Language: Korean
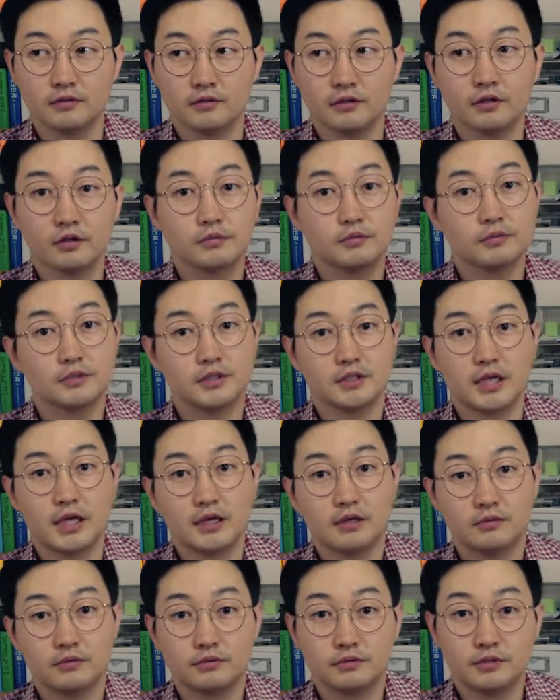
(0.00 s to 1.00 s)
여러분이
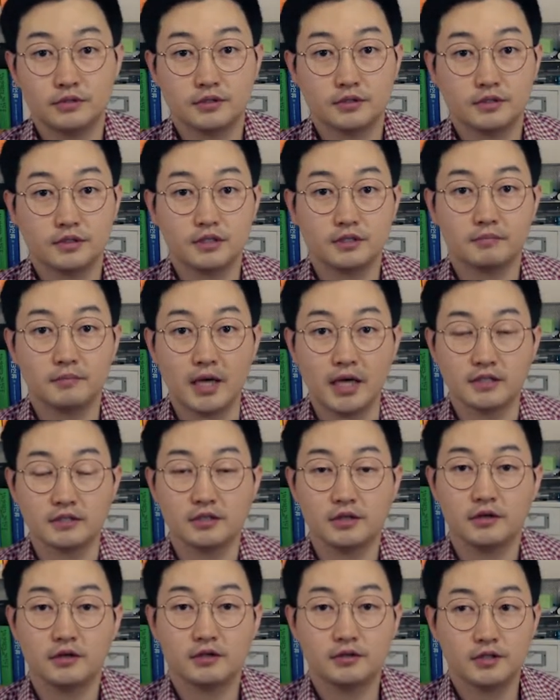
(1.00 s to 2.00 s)
잘 읽고 있으신
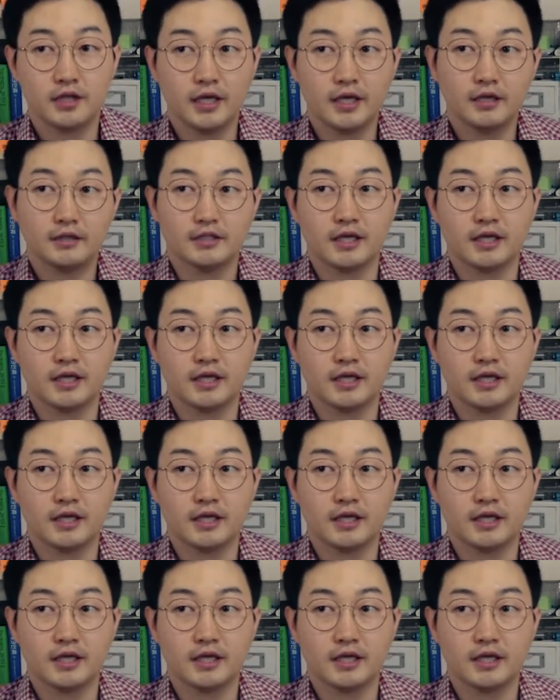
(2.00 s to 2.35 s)
마션의